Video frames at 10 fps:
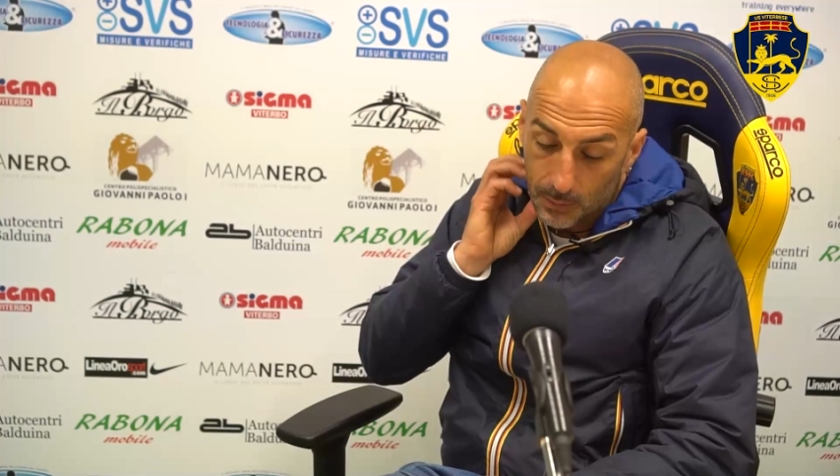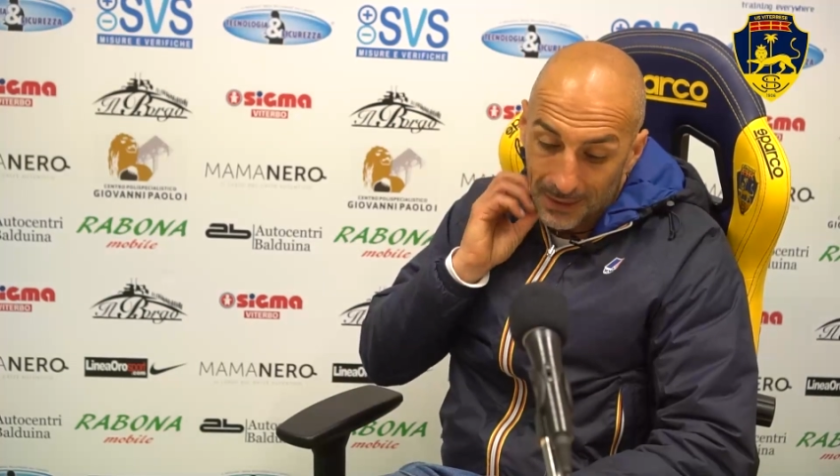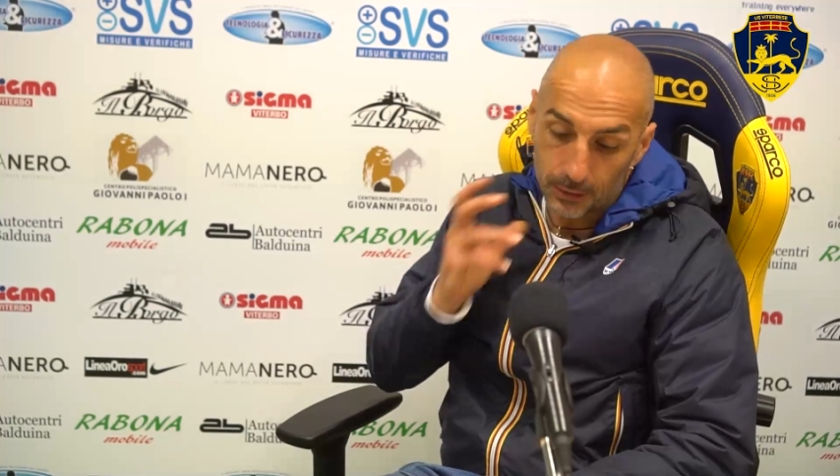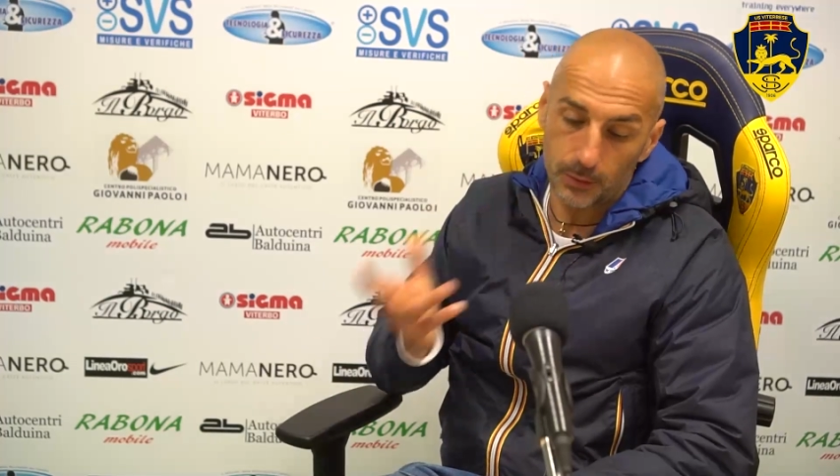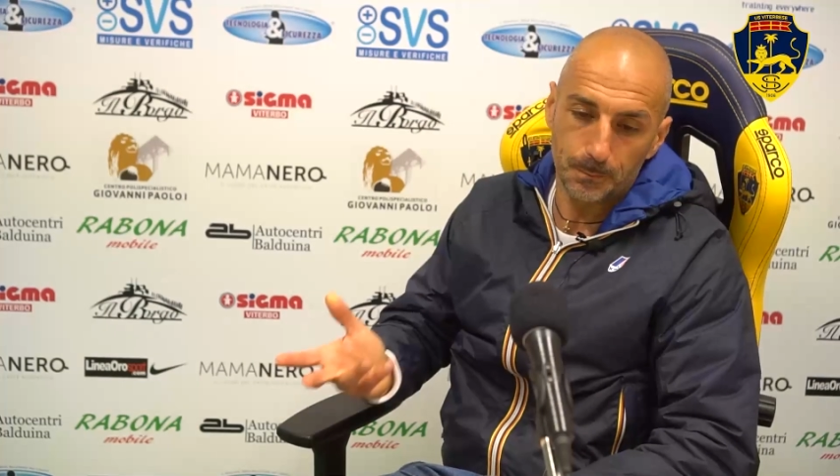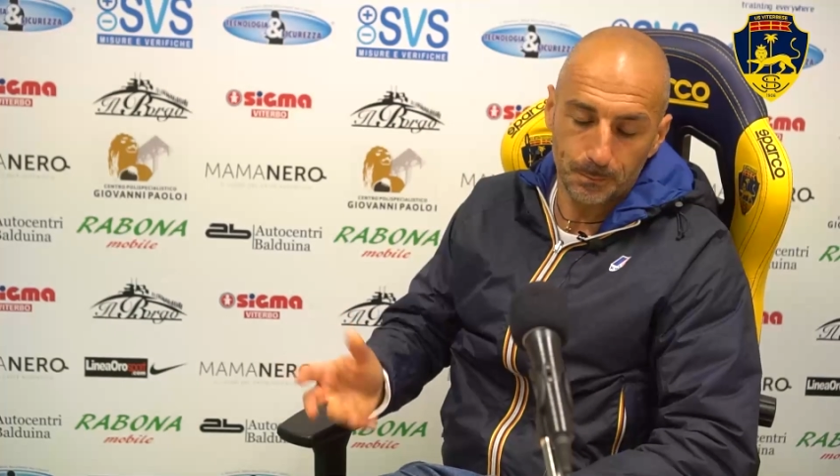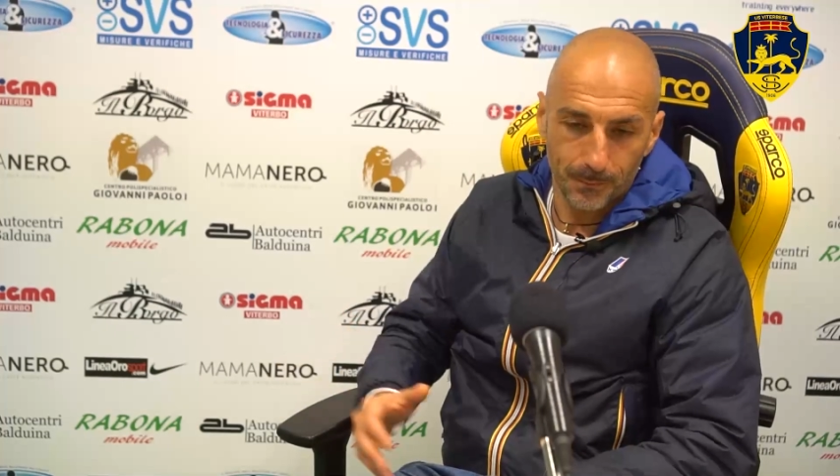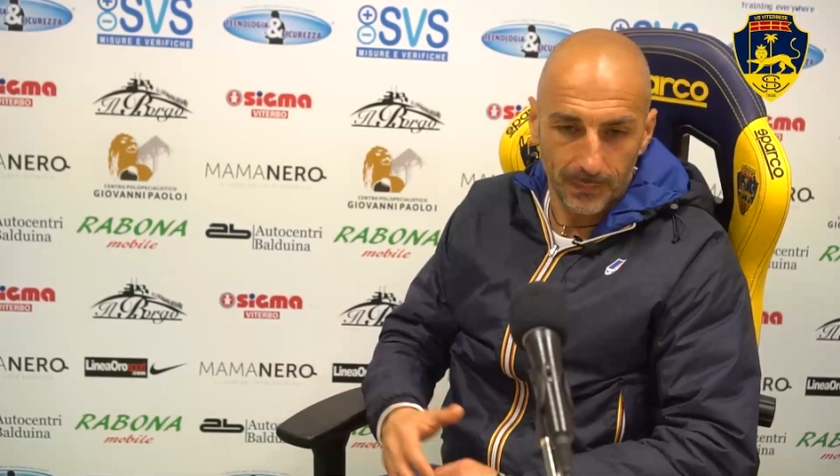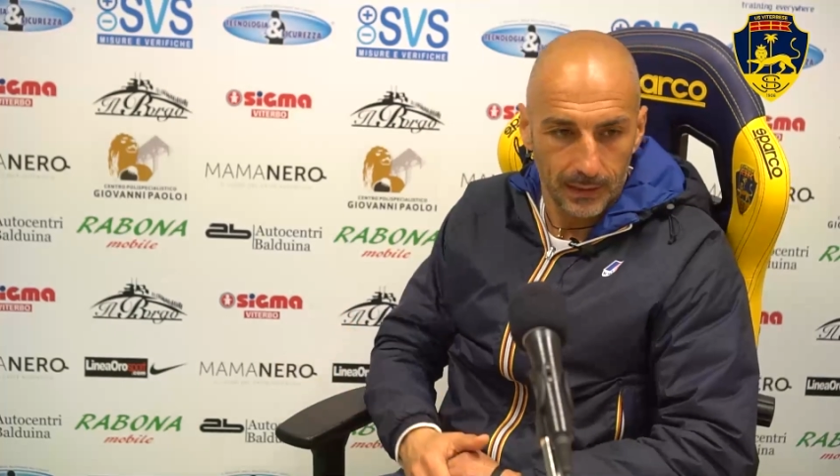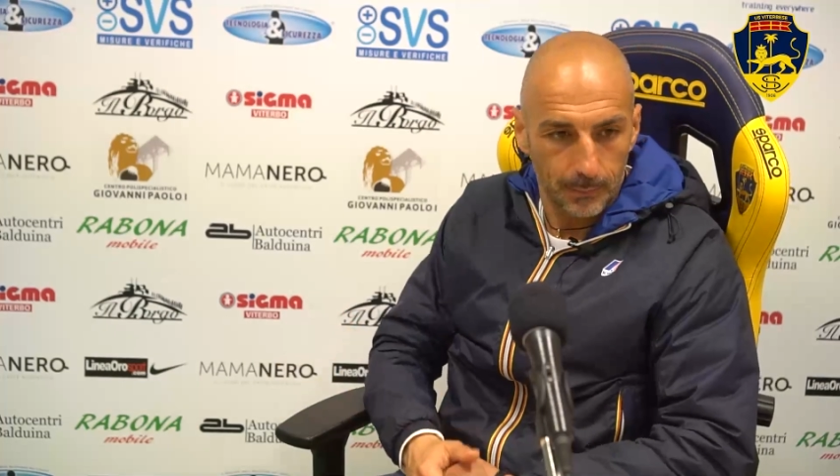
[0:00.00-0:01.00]
ripeto,
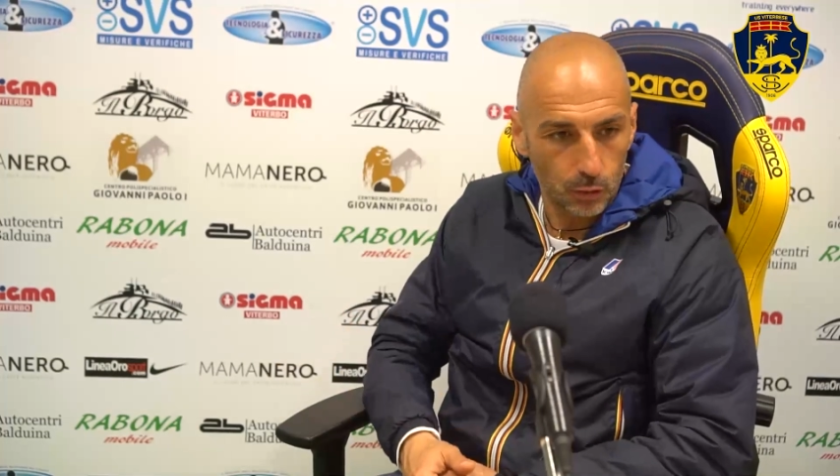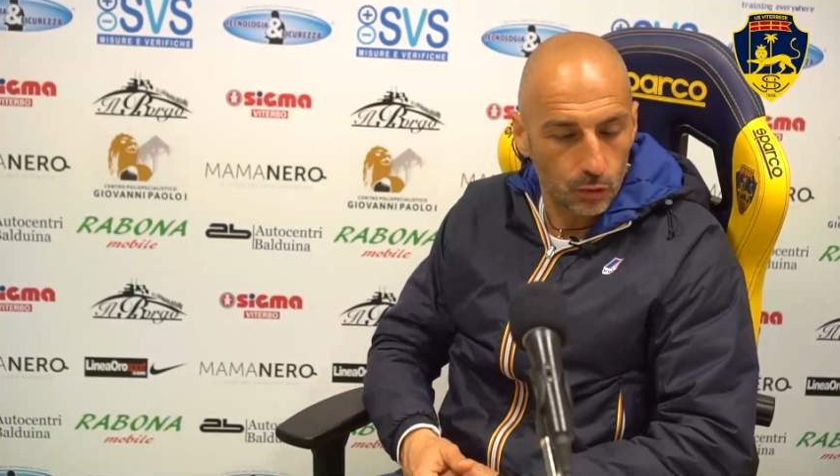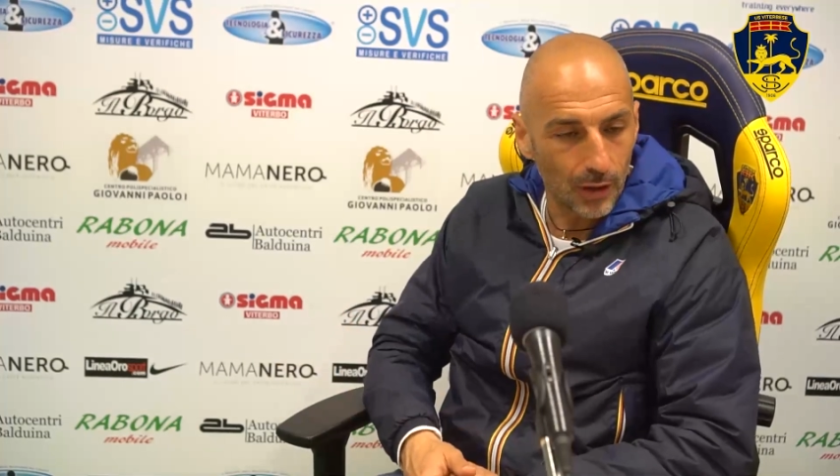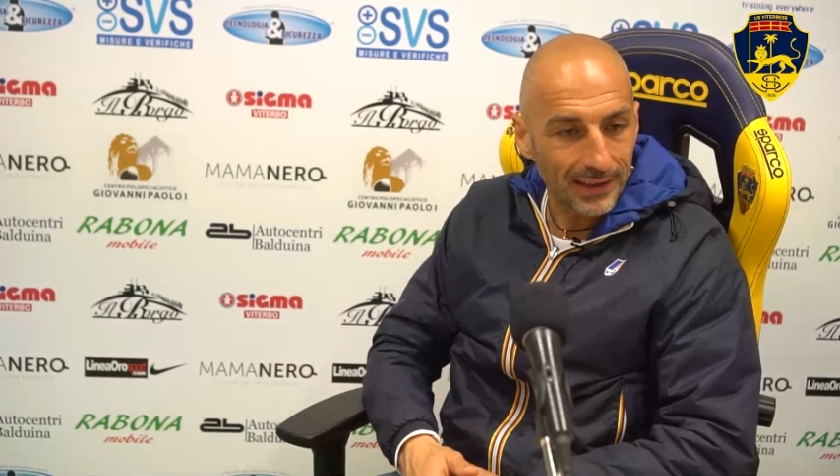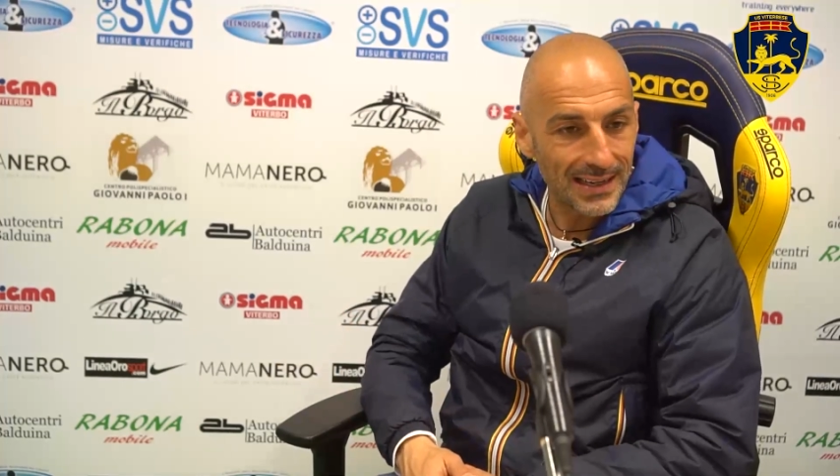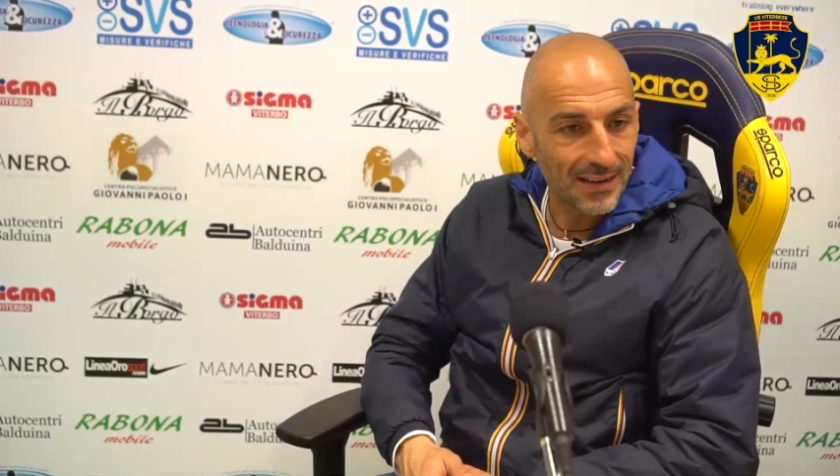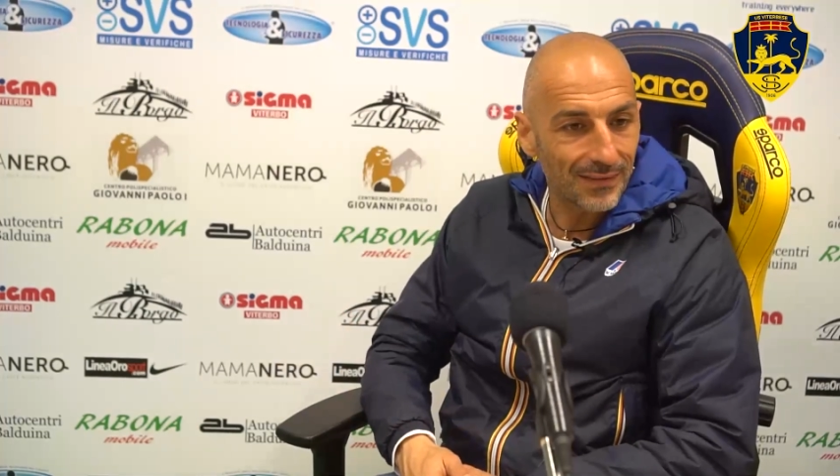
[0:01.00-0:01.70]
poi ci sono anche gli